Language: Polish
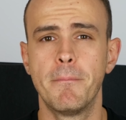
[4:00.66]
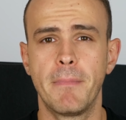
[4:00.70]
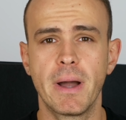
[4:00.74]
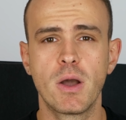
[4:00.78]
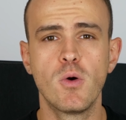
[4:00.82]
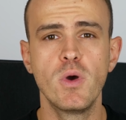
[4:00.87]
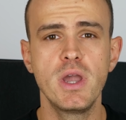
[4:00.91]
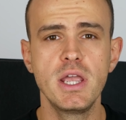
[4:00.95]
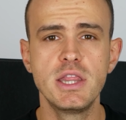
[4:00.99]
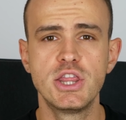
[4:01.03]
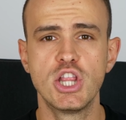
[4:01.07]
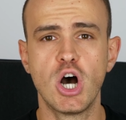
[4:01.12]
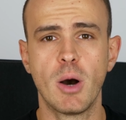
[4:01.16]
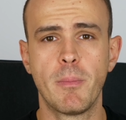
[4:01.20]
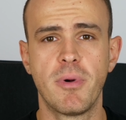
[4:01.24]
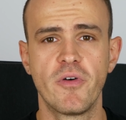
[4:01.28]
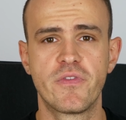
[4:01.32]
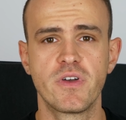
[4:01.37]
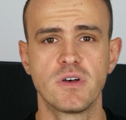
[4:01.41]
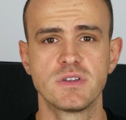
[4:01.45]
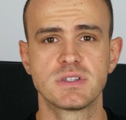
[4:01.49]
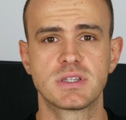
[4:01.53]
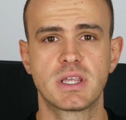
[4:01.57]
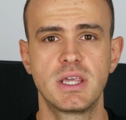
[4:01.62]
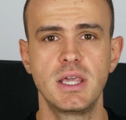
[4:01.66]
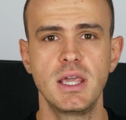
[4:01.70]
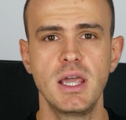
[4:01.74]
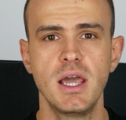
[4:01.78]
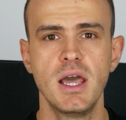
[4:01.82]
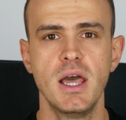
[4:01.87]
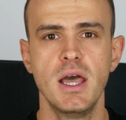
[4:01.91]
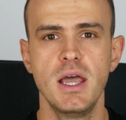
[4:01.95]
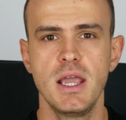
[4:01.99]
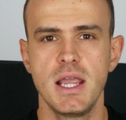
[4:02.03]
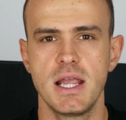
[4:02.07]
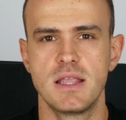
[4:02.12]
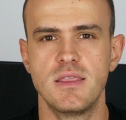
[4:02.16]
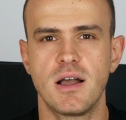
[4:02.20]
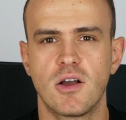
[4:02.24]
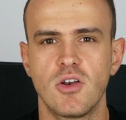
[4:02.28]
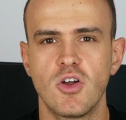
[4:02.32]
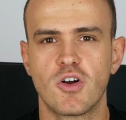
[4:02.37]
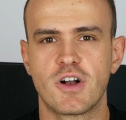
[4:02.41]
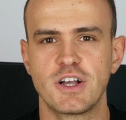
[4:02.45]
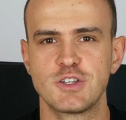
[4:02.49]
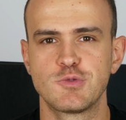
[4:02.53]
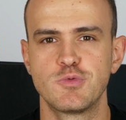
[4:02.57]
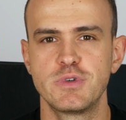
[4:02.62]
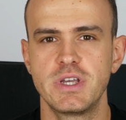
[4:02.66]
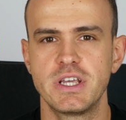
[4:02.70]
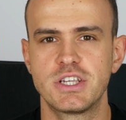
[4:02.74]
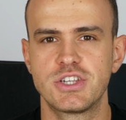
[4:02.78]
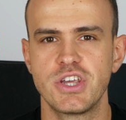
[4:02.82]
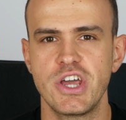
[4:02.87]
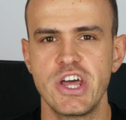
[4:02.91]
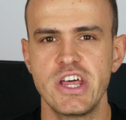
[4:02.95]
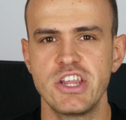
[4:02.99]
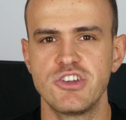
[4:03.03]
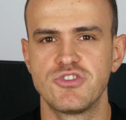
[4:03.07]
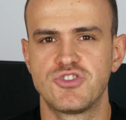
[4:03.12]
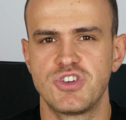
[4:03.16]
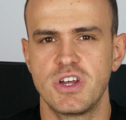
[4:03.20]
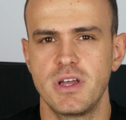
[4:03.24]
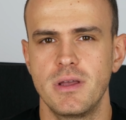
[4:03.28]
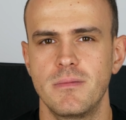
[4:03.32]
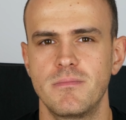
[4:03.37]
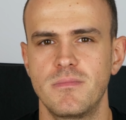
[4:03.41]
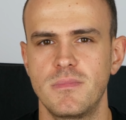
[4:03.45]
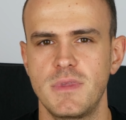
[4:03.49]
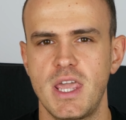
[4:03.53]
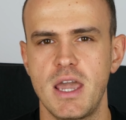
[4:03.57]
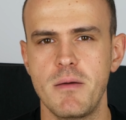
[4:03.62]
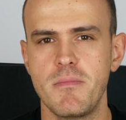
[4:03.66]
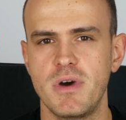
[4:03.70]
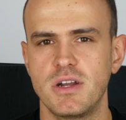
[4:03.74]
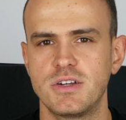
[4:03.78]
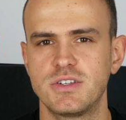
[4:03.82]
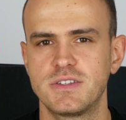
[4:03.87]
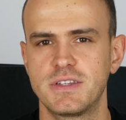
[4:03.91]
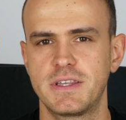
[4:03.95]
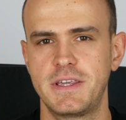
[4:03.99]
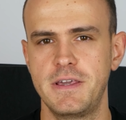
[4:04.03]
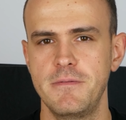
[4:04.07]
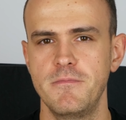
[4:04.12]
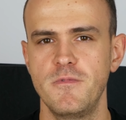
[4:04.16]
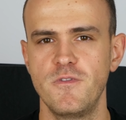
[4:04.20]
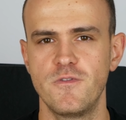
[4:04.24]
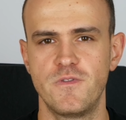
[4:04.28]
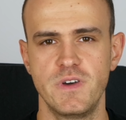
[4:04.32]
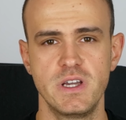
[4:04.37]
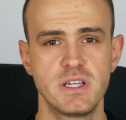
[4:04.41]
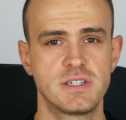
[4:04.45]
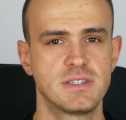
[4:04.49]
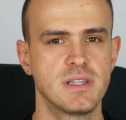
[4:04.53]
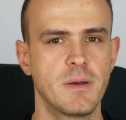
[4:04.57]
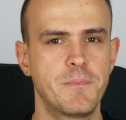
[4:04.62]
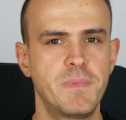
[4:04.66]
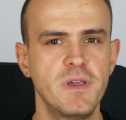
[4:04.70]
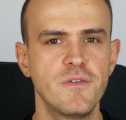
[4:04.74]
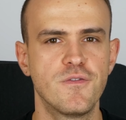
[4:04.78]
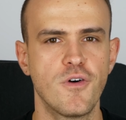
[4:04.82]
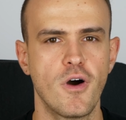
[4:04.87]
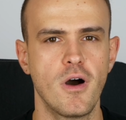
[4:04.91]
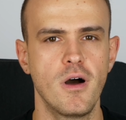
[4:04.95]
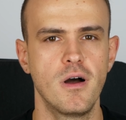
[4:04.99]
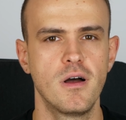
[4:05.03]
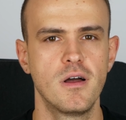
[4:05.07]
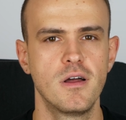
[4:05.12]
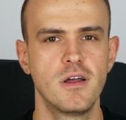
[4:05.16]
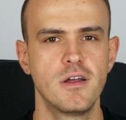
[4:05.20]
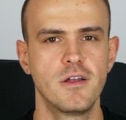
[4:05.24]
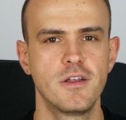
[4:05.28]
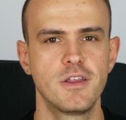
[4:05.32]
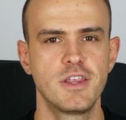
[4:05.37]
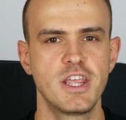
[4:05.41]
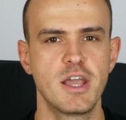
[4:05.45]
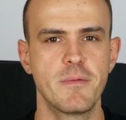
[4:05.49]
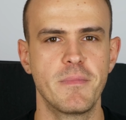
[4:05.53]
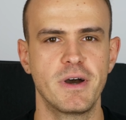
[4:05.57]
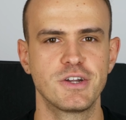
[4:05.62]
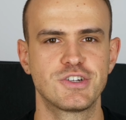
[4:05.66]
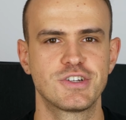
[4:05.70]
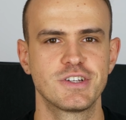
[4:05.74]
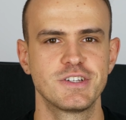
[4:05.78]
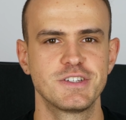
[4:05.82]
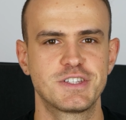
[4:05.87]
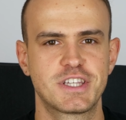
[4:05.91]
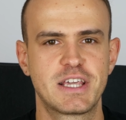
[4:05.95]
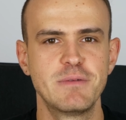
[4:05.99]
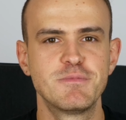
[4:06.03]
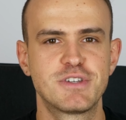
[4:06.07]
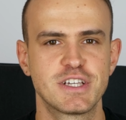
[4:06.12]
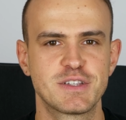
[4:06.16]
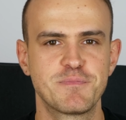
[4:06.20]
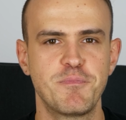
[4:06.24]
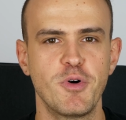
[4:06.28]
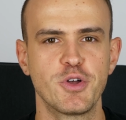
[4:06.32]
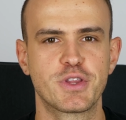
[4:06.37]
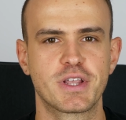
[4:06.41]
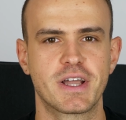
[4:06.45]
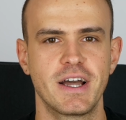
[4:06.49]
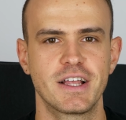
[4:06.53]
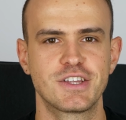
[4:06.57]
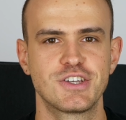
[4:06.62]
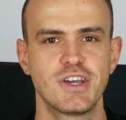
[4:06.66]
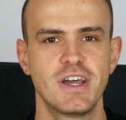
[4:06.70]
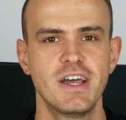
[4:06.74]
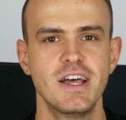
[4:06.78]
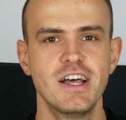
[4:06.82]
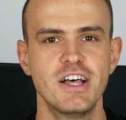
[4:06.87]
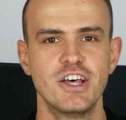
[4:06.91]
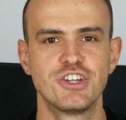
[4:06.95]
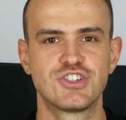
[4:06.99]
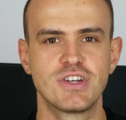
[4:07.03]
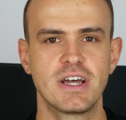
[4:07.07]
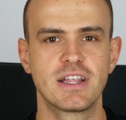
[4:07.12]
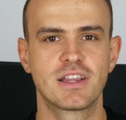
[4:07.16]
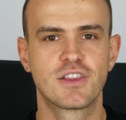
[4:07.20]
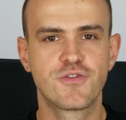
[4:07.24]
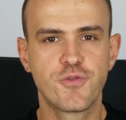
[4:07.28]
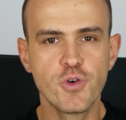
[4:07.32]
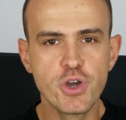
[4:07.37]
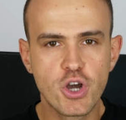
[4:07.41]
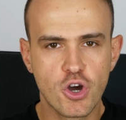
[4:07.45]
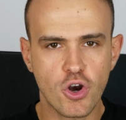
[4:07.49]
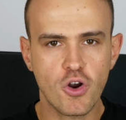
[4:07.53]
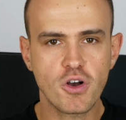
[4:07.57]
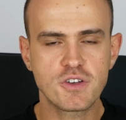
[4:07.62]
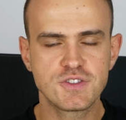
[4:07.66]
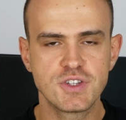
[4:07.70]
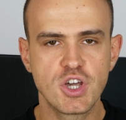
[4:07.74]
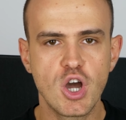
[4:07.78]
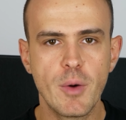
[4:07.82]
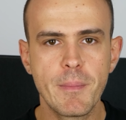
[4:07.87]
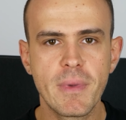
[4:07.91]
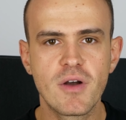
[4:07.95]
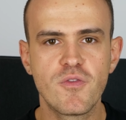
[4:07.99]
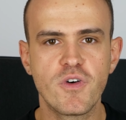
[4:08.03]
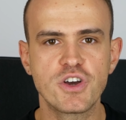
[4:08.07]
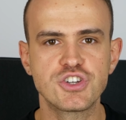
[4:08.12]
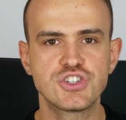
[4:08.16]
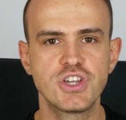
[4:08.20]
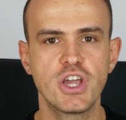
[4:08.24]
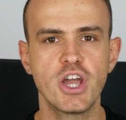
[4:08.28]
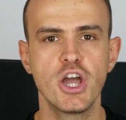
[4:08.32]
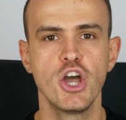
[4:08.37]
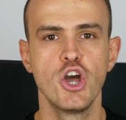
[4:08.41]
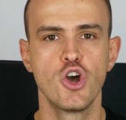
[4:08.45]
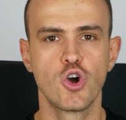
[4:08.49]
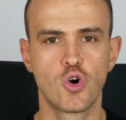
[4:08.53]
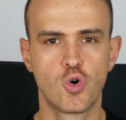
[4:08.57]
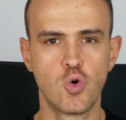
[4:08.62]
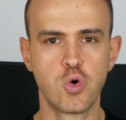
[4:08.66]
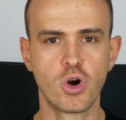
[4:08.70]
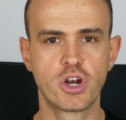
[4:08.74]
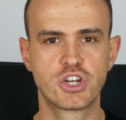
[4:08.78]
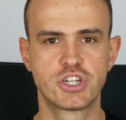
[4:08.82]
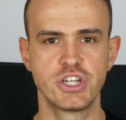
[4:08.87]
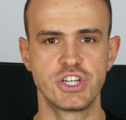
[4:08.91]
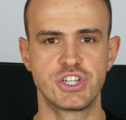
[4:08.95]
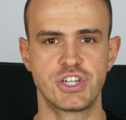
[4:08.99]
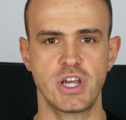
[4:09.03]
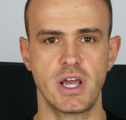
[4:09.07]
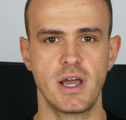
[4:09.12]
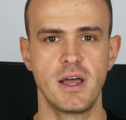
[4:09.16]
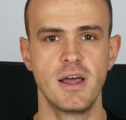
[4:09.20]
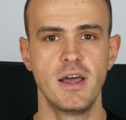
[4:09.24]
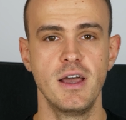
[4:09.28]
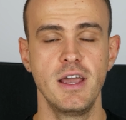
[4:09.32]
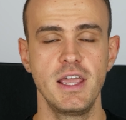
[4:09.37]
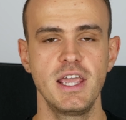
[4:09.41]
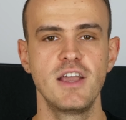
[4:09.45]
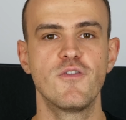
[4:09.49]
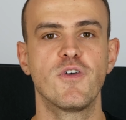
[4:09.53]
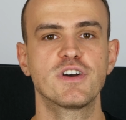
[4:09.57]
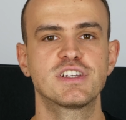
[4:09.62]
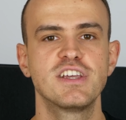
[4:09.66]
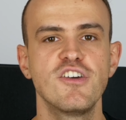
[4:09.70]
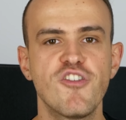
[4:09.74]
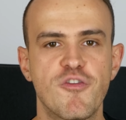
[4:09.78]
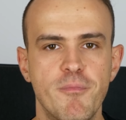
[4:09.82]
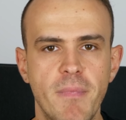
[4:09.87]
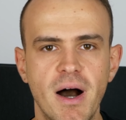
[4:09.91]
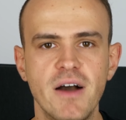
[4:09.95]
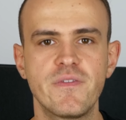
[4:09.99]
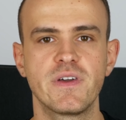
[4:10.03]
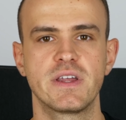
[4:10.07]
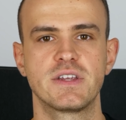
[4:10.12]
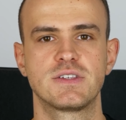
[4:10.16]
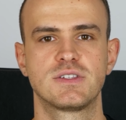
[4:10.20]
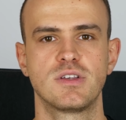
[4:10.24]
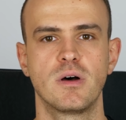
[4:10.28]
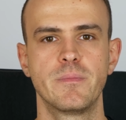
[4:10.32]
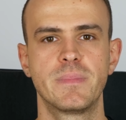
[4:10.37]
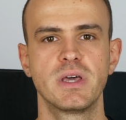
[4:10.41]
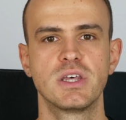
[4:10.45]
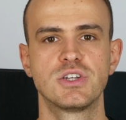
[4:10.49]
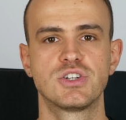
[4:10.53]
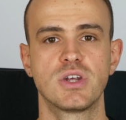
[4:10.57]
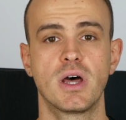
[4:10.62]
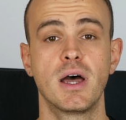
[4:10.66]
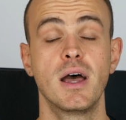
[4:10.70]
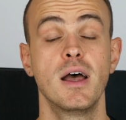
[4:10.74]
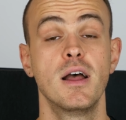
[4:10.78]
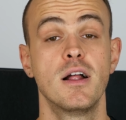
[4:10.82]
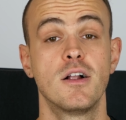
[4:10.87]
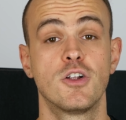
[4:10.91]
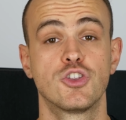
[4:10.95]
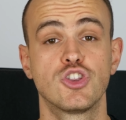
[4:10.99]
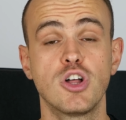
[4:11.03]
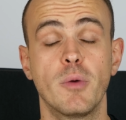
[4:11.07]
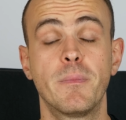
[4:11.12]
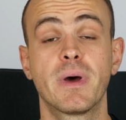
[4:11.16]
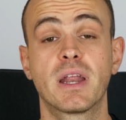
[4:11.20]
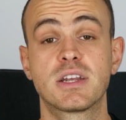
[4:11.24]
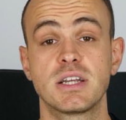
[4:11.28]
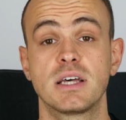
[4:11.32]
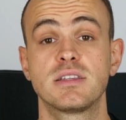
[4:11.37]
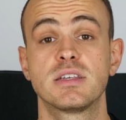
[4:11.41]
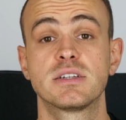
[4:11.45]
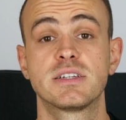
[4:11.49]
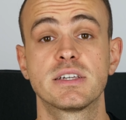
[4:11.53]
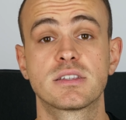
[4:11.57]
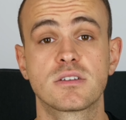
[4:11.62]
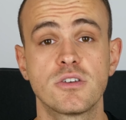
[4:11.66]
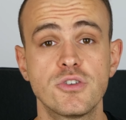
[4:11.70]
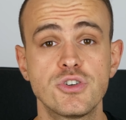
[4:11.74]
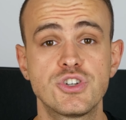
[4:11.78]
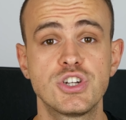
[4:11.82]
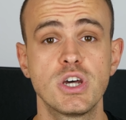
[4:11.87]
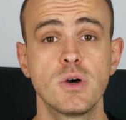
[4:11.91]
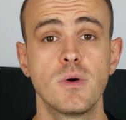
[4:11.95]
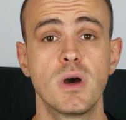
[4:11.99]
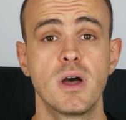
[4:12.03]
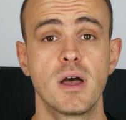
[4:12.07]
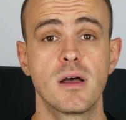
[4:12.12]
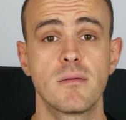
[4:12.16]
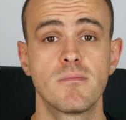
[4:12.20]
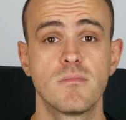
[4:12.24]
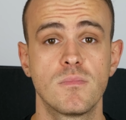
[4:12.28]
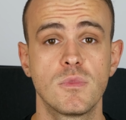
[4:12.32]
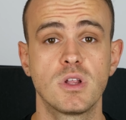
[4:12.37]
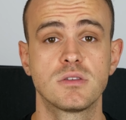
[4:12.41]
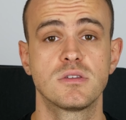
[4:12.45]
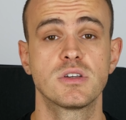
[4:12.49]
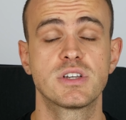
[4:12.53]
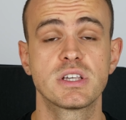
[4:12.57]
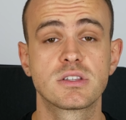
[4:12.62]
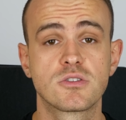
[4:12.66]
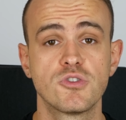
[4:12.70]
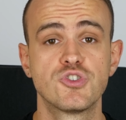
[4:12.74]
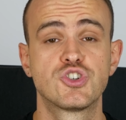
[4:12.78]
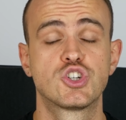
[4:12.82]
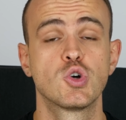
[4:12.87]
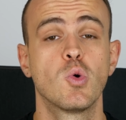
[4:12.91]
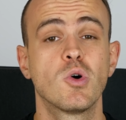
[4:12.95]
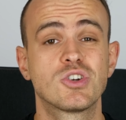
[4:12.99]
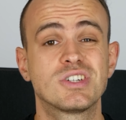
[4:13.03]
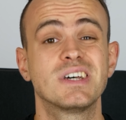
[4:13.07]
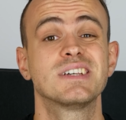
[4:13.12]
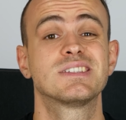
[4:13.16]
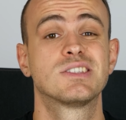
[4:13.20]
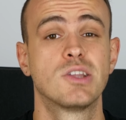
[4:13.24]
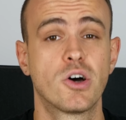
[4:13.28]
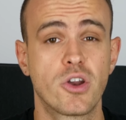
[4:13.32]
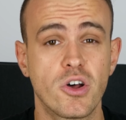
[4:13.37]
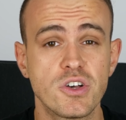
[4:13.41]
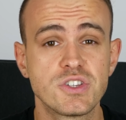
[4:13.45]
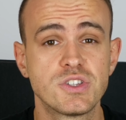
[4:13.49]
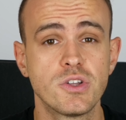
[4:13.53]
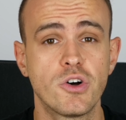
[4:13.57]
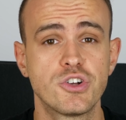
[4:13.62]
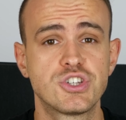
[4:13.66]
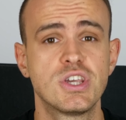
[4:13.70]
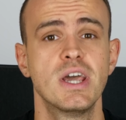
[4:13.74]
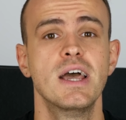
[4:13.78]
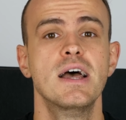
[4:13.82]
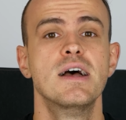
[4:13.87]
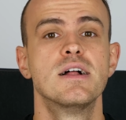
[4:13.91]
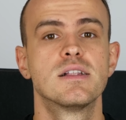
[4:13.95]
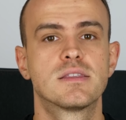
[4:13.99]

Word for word: mają inne obowiązki i nagle okazuje się, że nie masz z kim wyjść na piwo, nie masz z kim się spotkać, że twój krąg znajomych właśnie kurczy się, i właśnie wmawiasz sobie, że dobre czasy się skończyły. No co się skończyło? Czas dorosnąć.